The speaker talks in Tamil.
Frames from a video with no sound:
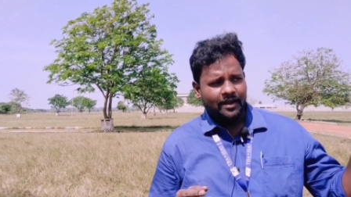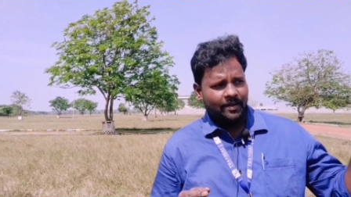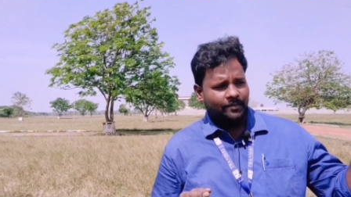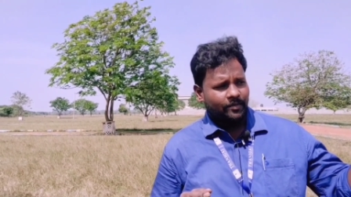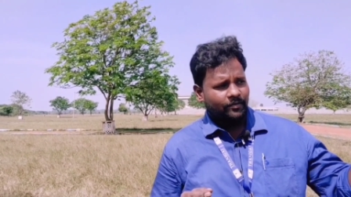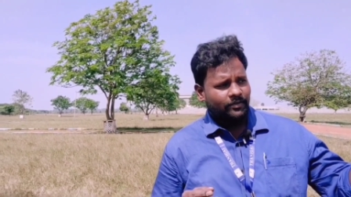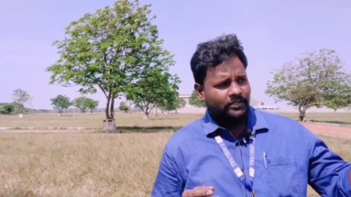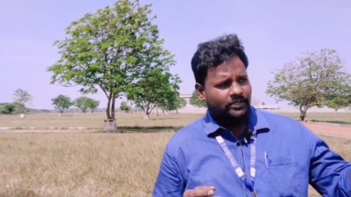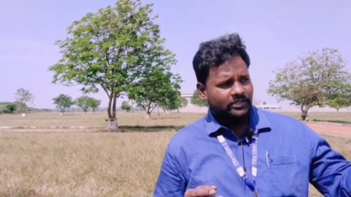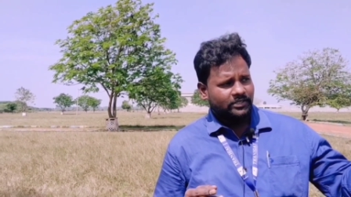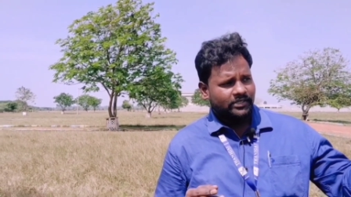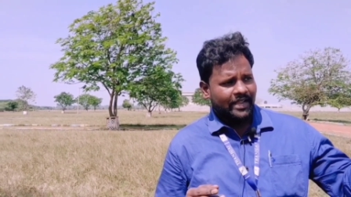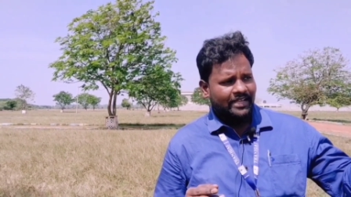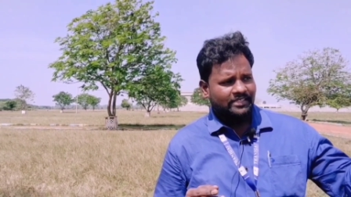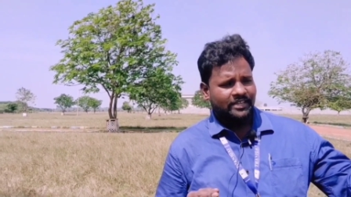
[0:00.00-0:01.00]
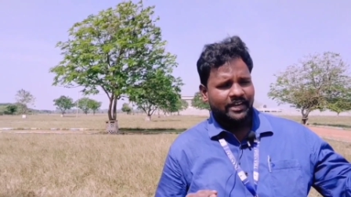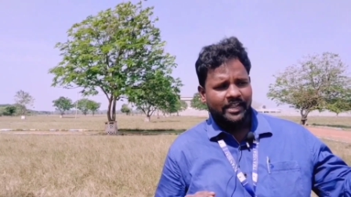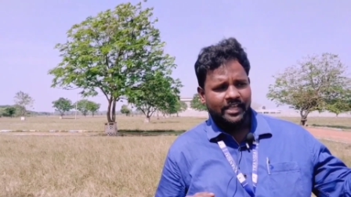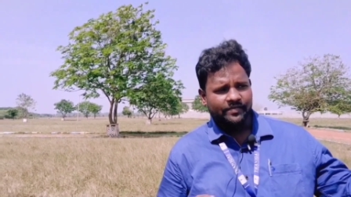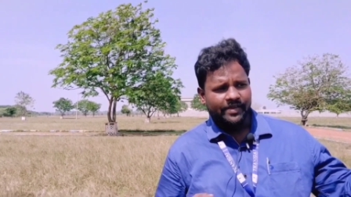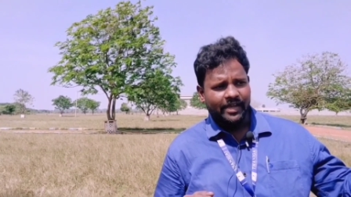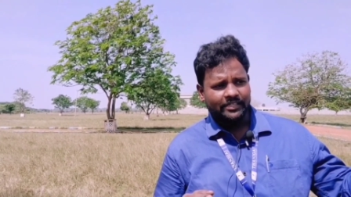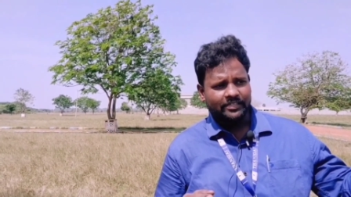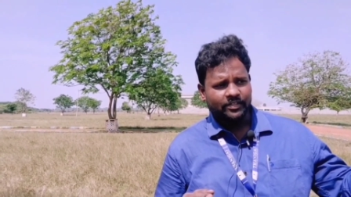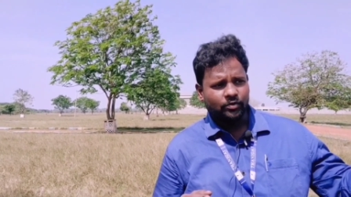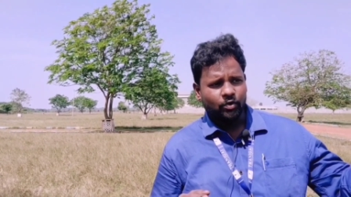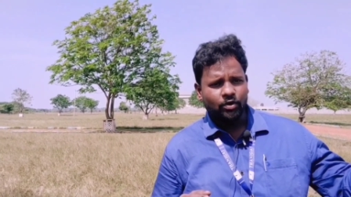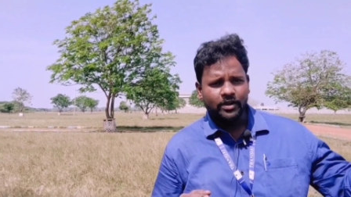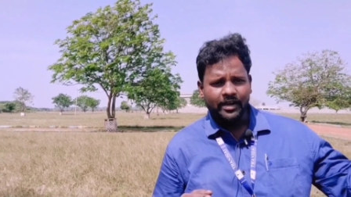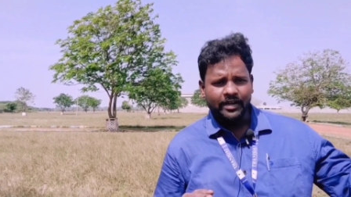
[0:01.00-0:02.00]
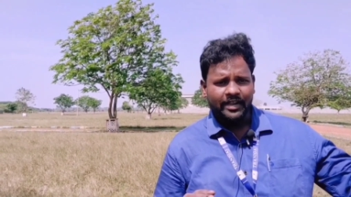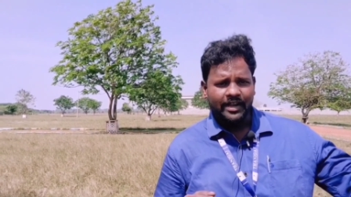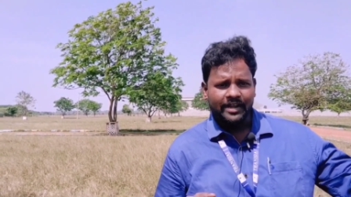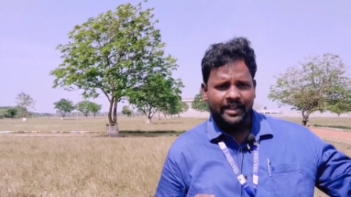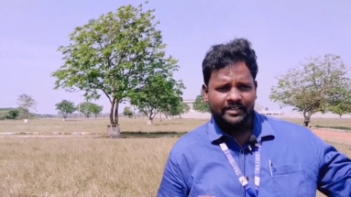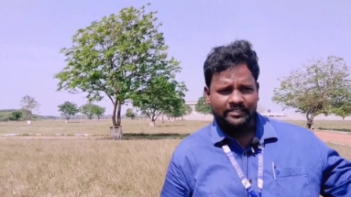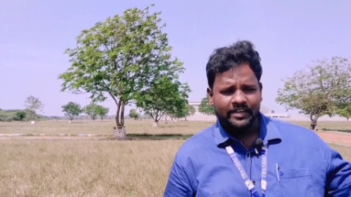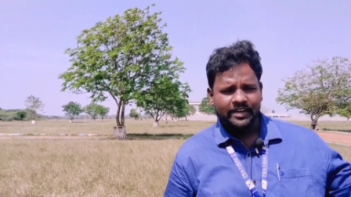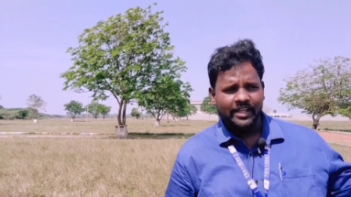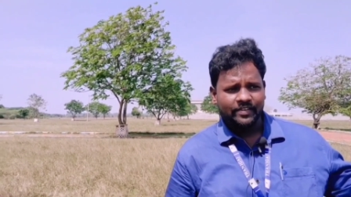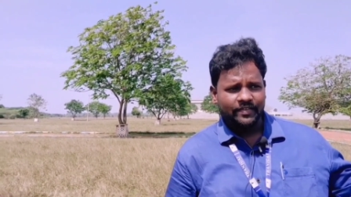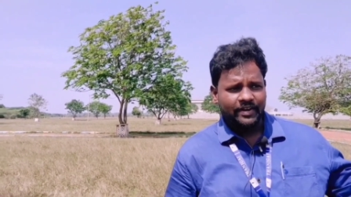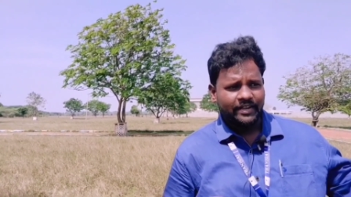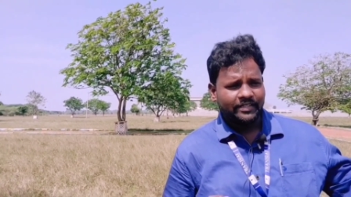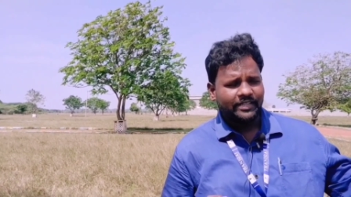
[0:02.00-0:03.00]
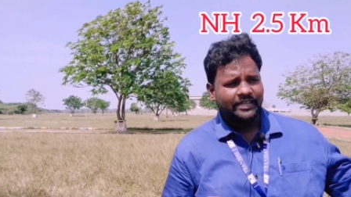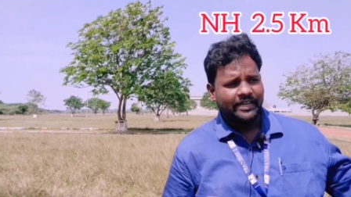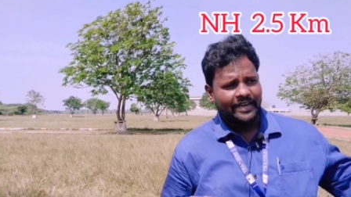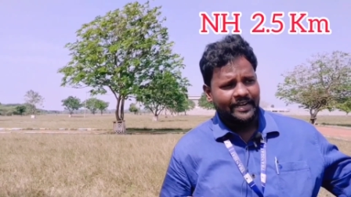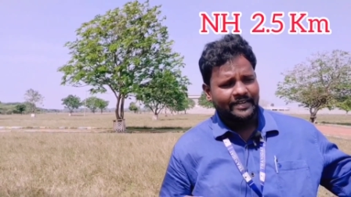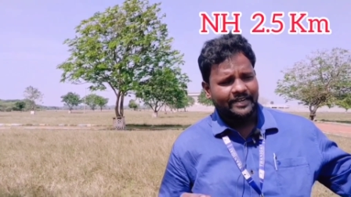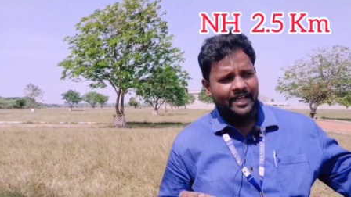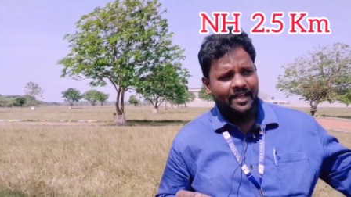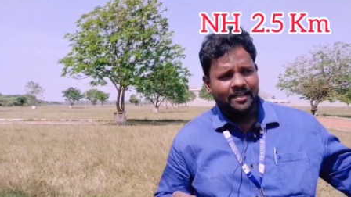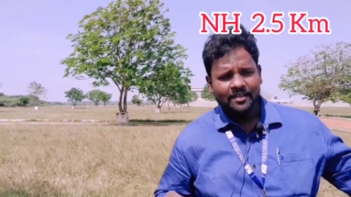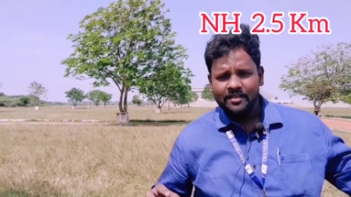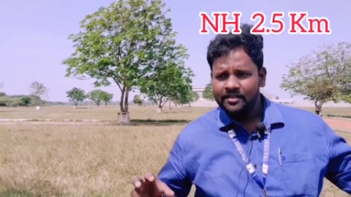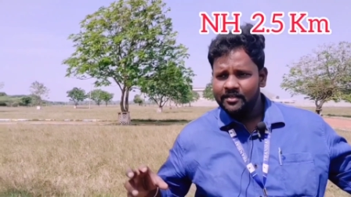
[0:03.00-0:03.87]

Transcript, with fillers: நம்ம வந்து நேஷ்னல் ஹைவே அதாவது கொல்கட்டா நேஷ்னல் ஹைவேலேருந்து கரெக்டாக